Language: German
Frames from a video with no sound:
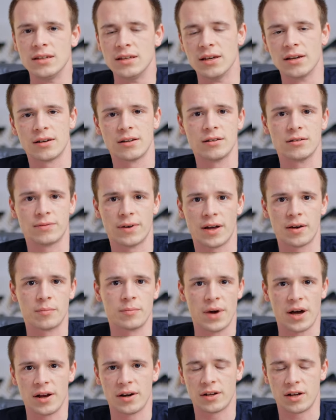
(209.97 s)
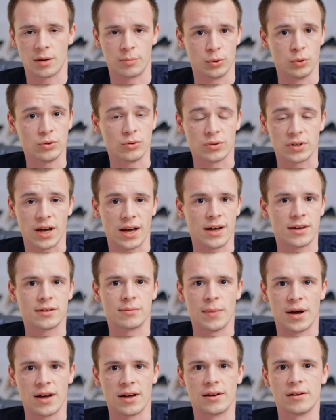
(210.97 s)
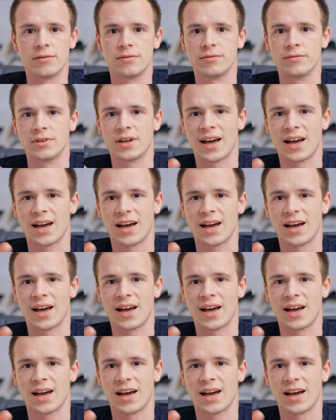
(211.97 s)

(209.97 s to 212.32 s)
irgendwann mal kaputt und gerade mal,